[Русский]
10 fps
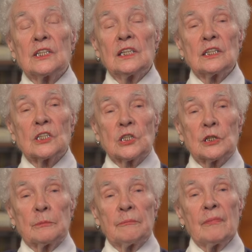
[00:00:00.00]
не на
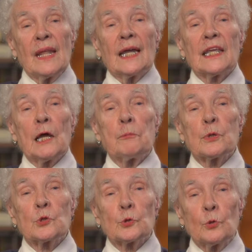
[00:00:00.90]
чем, я
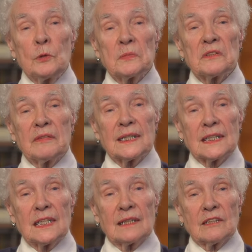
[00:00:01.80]
пешком на
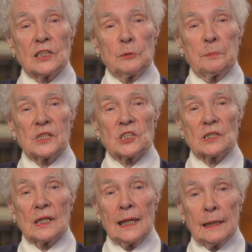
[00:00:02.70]
Васильевский
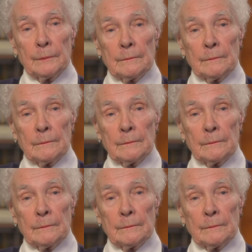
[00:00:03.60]
пришла,